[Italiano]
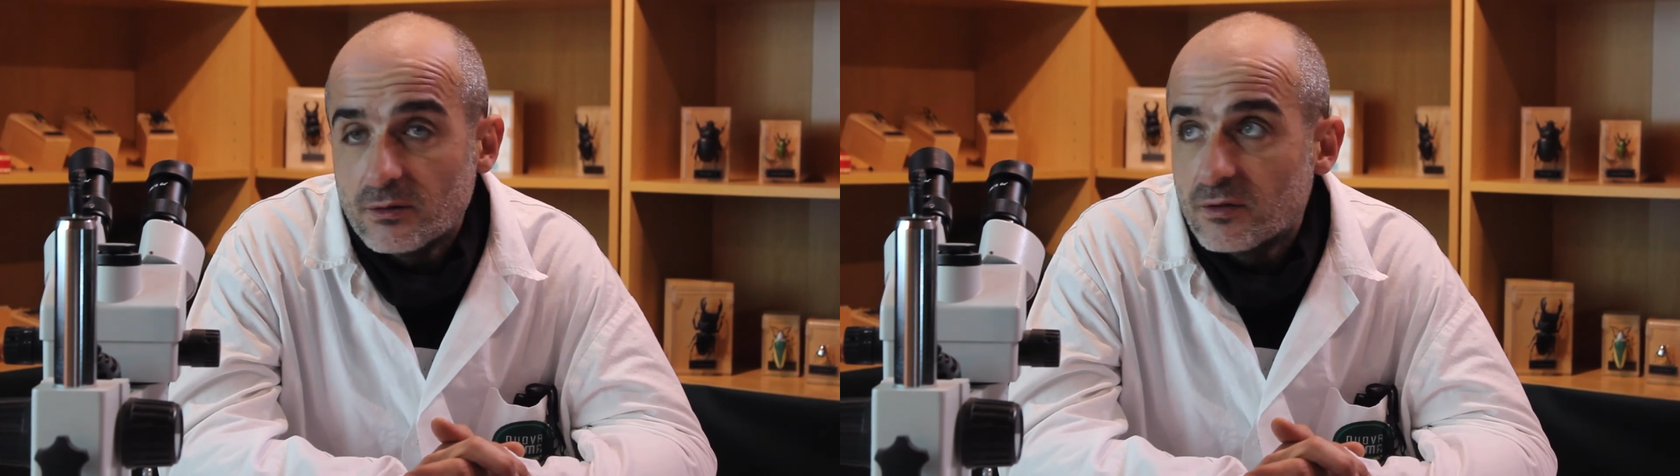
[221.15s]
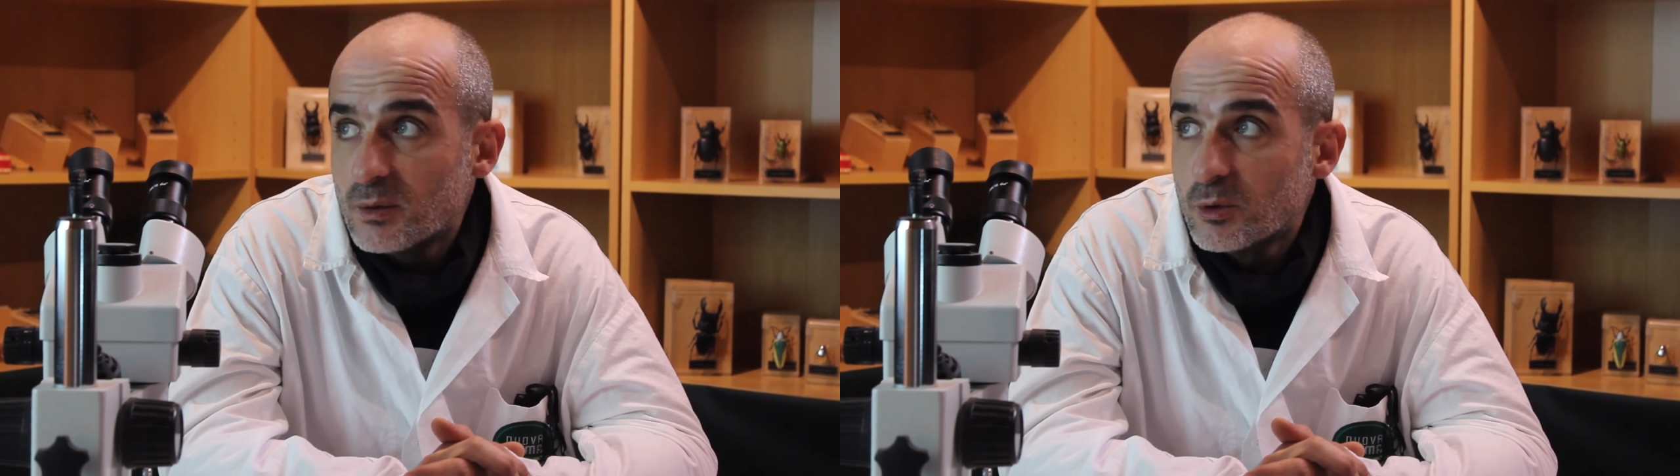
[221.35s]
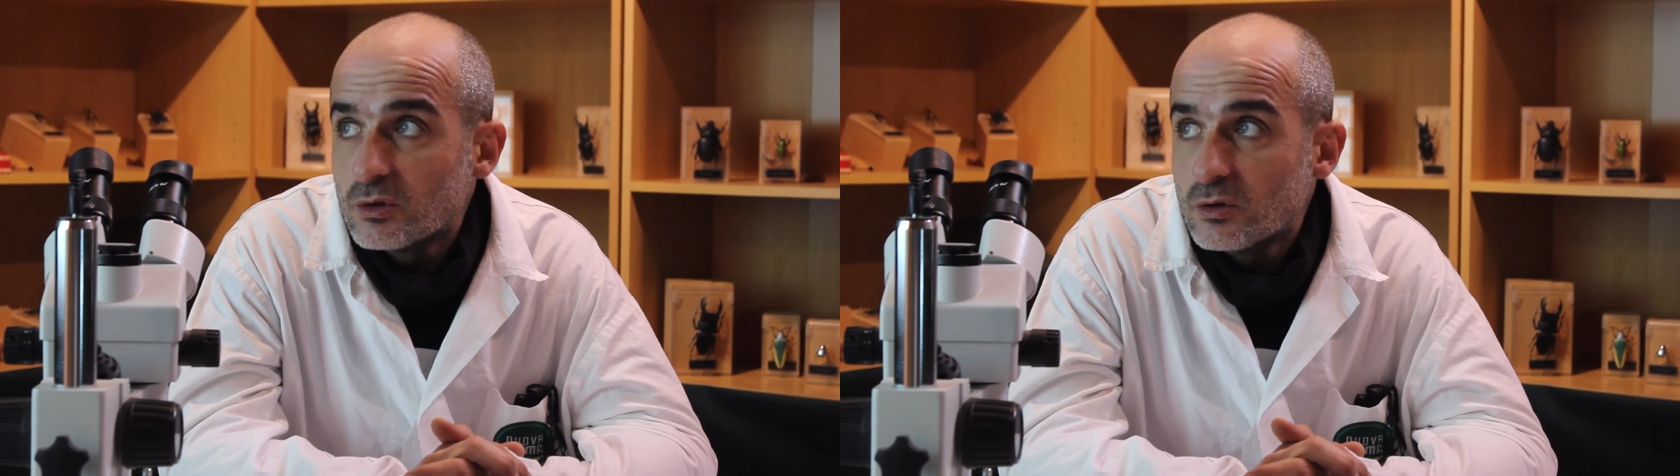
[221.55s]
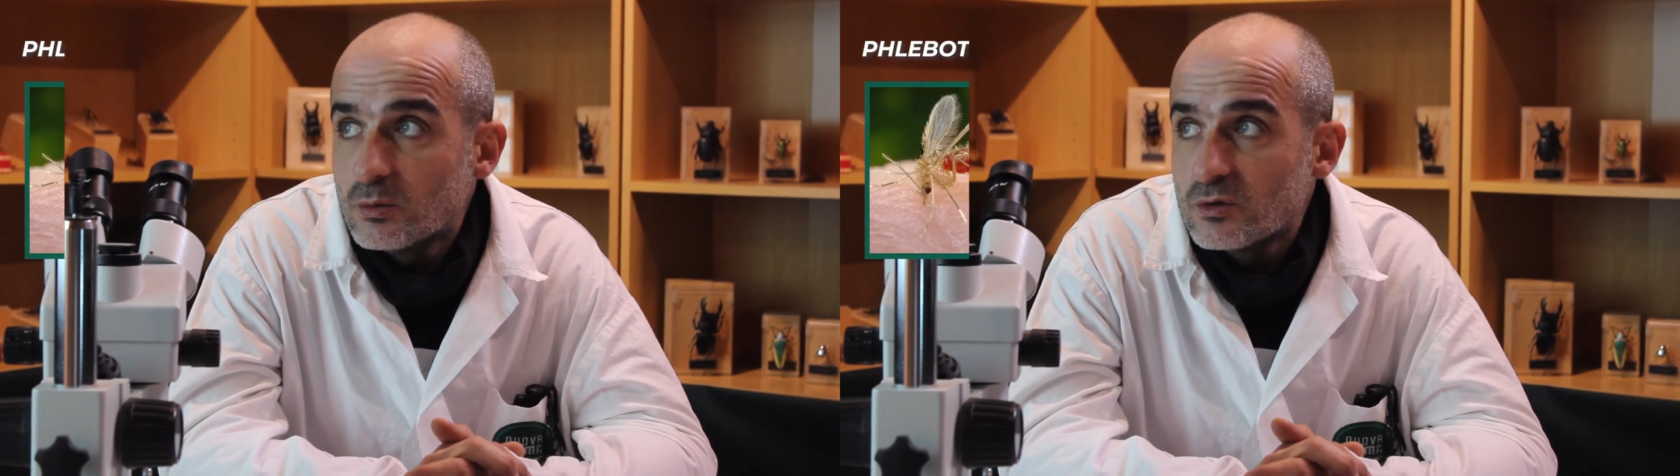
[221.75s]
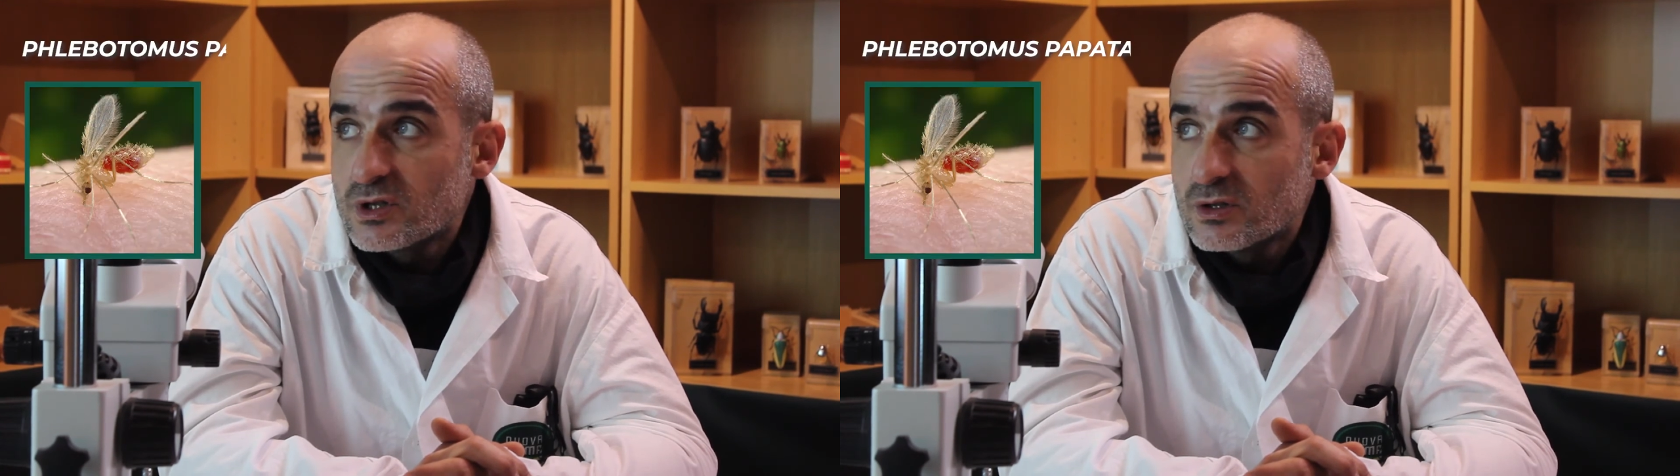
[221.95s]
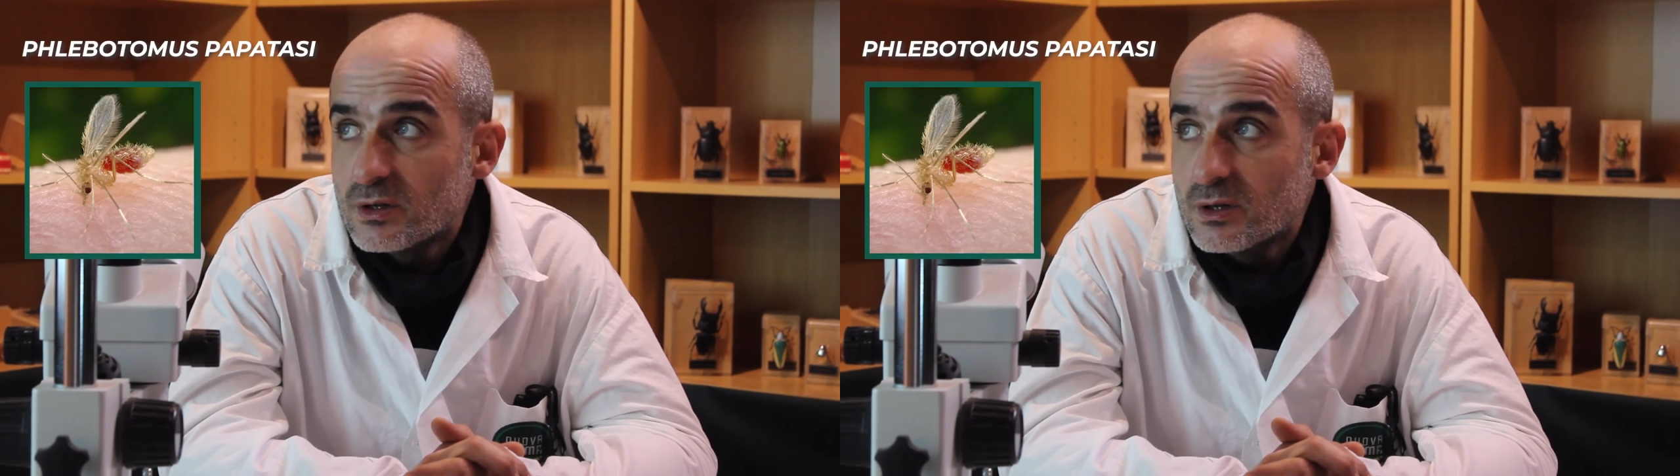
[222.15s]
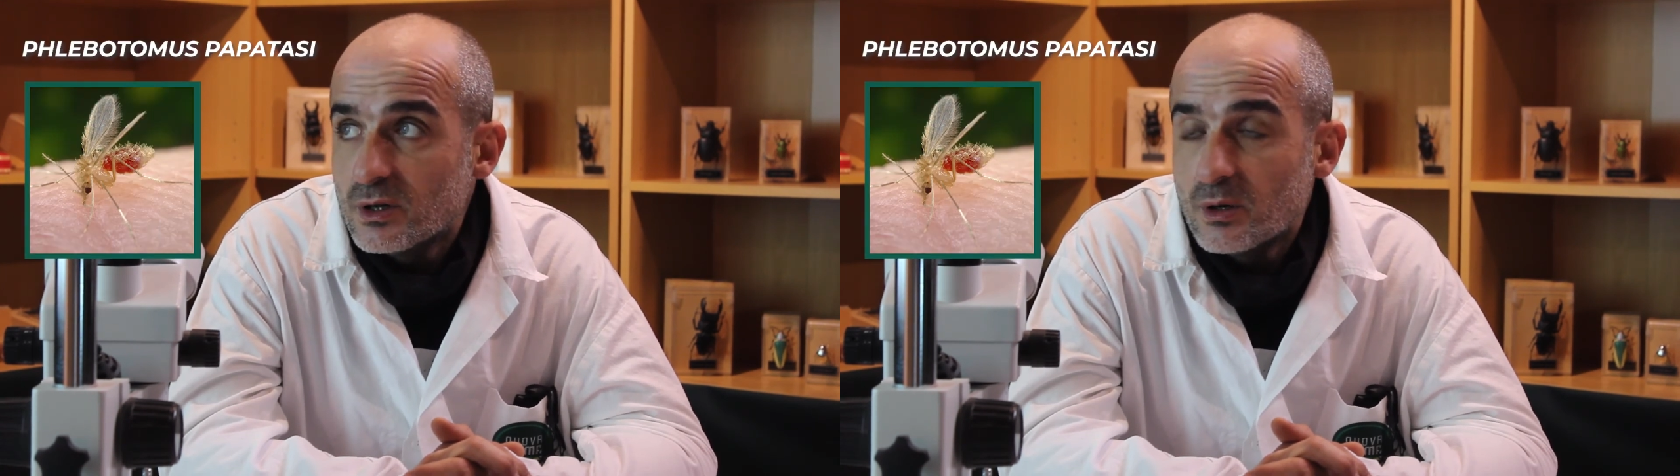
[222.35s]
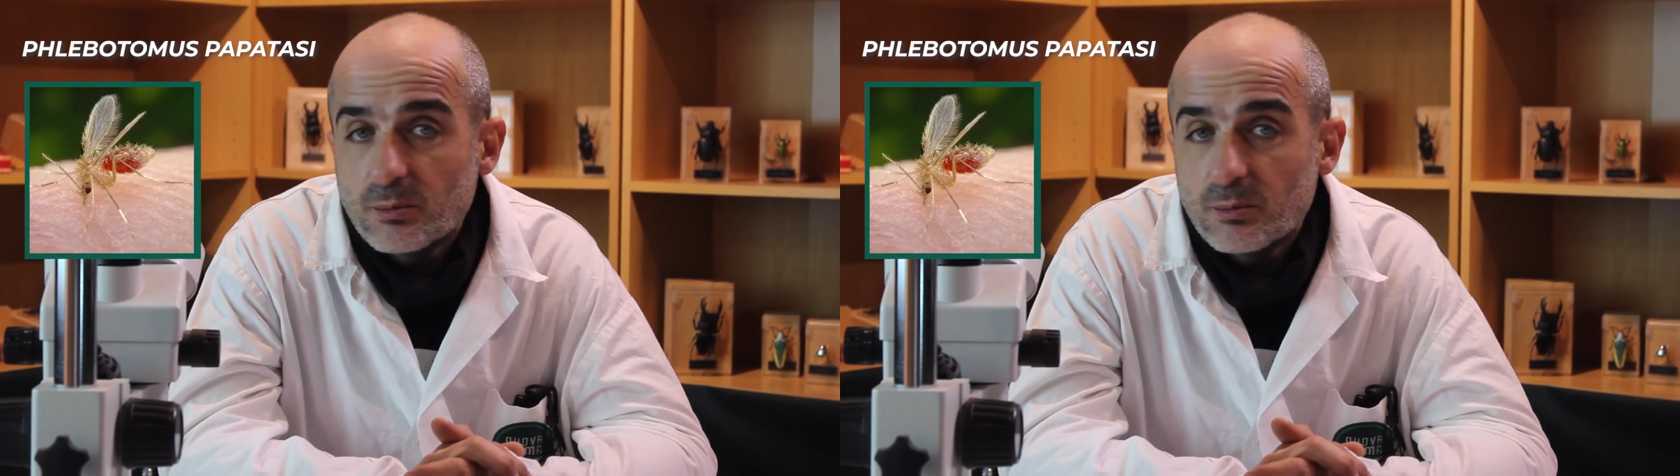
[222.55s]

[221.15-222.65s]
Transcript: Phlebotomus eh,